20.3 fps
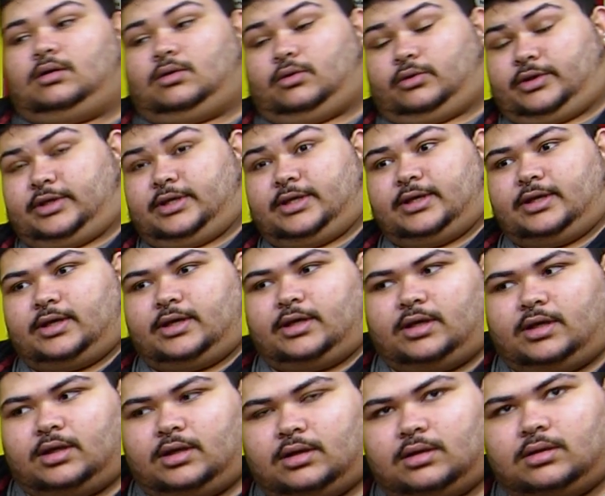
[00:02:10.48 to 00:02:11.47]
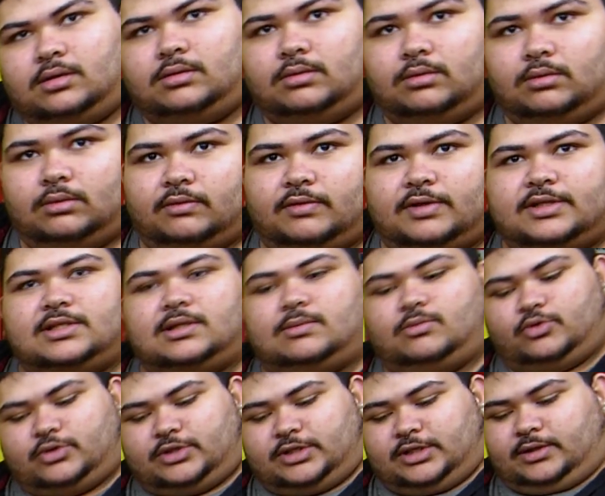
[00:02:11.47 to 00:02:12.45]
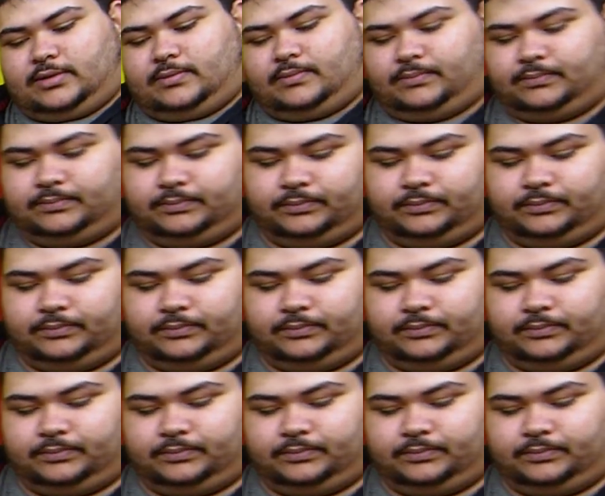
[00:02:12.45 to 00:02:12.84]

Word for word: Ok, on va s'amuser.